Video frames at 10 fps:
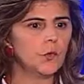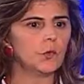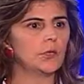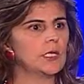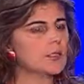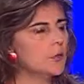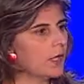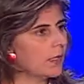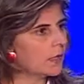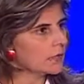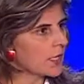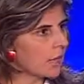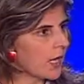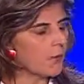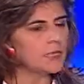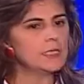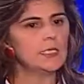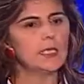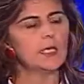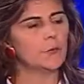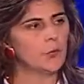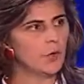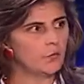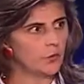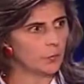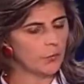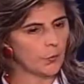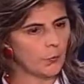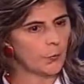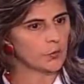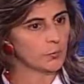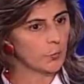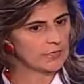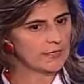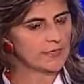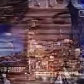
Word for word: como las zonas de reservas campesinas que fueron pospuestas